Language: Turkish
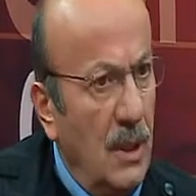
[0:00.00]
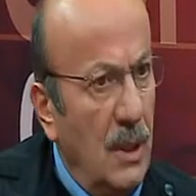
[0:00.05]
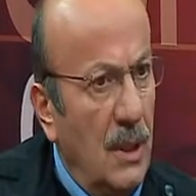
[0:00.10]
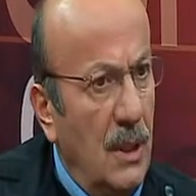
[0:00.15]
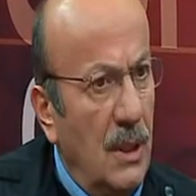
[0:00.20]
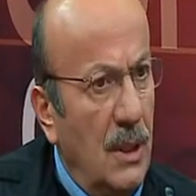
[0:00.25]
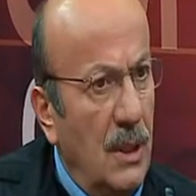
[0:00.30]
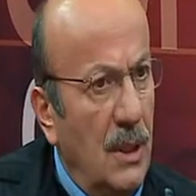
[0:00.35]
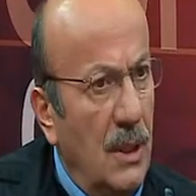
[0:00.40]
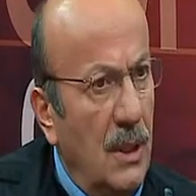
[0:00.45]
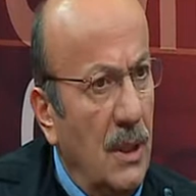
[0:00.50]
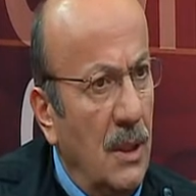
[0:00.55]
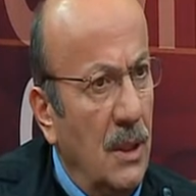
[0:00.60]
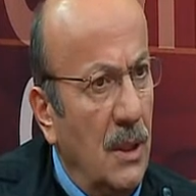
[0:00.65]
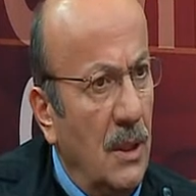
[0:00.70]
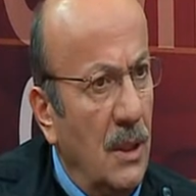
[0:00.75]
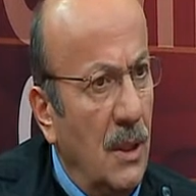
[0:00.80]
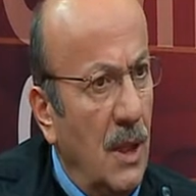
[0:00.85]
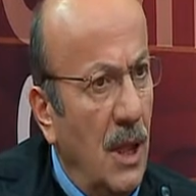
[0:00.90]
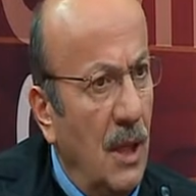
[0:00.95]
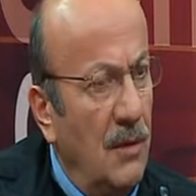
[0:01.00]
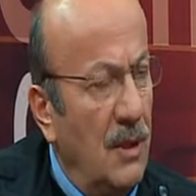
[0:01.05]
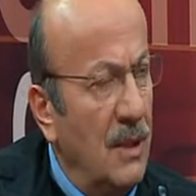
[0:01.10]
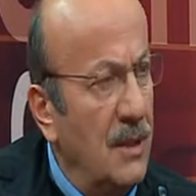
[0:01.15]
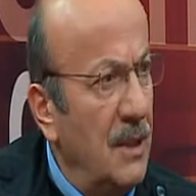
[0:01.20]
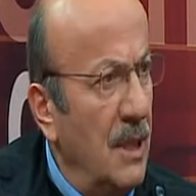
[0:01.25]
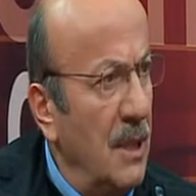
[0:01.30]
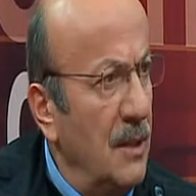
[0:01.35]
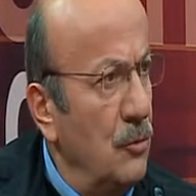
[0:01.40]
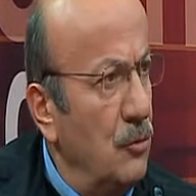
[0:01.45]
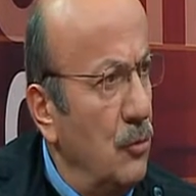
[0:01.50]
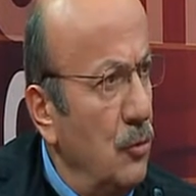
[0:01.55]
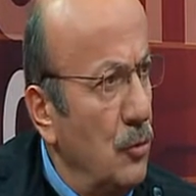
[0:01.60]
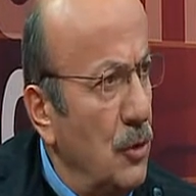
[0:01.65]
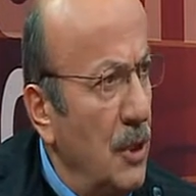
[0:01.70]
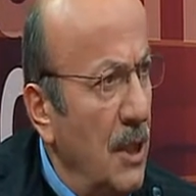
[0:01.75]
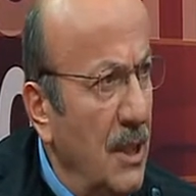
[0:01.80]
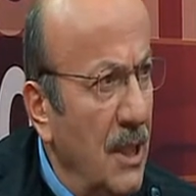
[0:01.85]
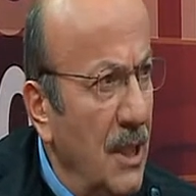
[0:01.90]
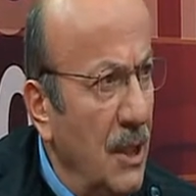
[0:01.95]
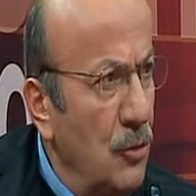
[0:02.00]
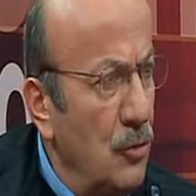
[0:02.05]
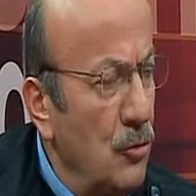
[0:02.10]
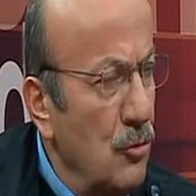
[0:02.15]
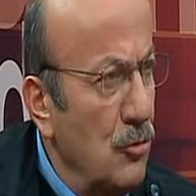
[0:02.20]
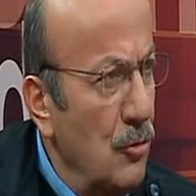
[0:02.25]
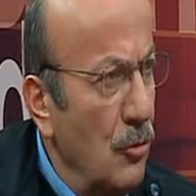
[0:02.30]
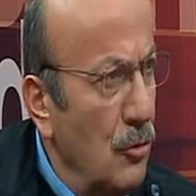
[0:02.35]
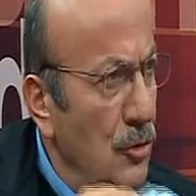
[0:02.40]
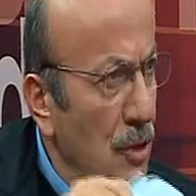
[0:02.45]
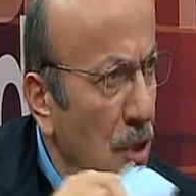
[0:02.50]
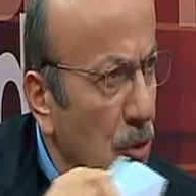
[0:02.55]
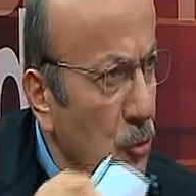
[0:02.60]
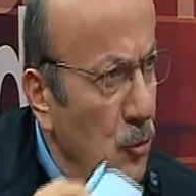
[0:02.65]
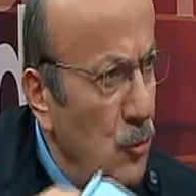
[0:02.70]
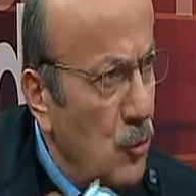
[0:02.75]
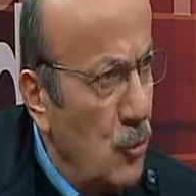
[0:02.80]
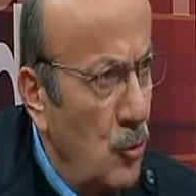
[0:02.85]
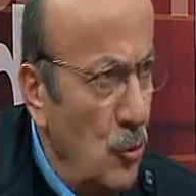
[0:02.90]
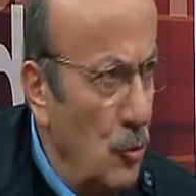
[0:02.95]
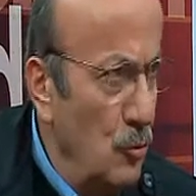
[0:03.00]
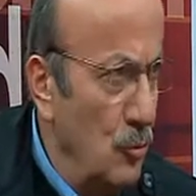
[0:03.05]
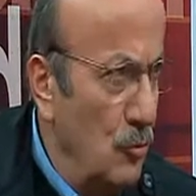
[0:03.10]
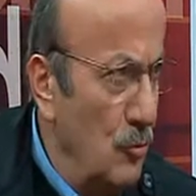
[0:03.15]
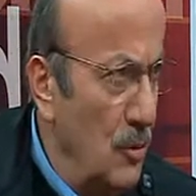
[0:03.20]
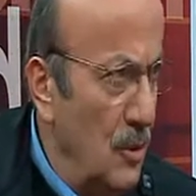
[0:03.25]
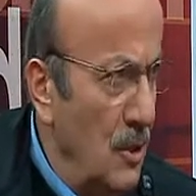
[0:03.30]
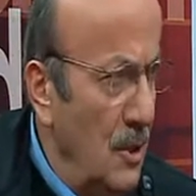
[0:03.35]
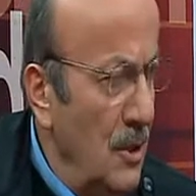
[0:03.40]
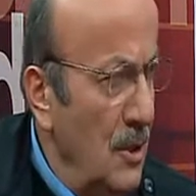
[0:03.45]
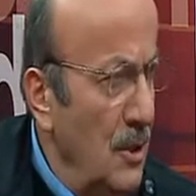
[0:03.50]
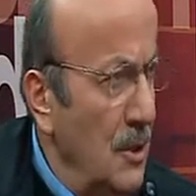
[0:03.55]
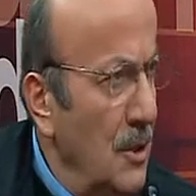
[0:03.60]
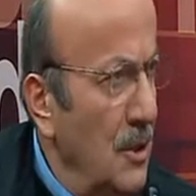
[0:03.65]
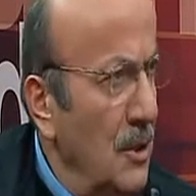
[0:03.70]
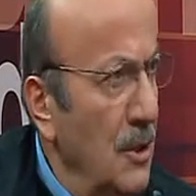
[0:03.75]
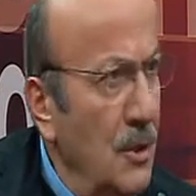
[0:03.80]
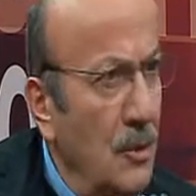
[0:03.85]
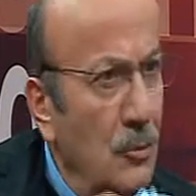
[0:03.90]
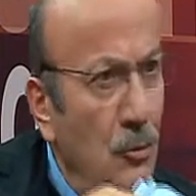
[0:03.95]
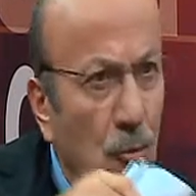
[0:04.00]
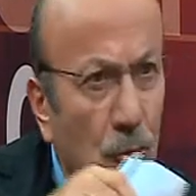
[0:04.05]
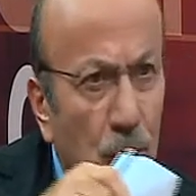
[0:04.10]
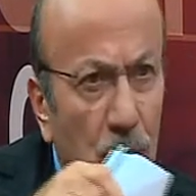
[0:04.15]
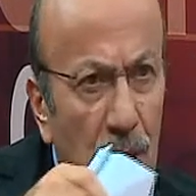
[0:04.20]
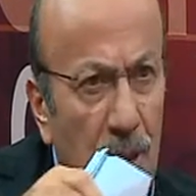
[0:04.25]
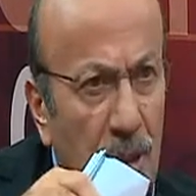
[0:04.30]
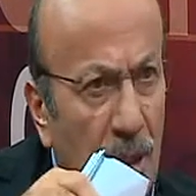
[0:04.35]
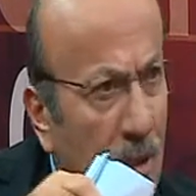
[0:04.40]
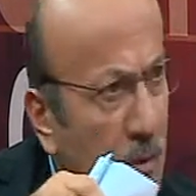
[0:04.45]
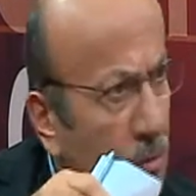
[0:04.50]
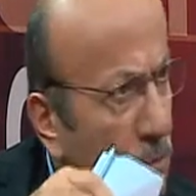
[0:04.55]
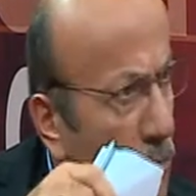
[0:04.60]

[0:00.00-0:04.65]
Ee, evet yani Türkiye'de 293 gün e, dünyada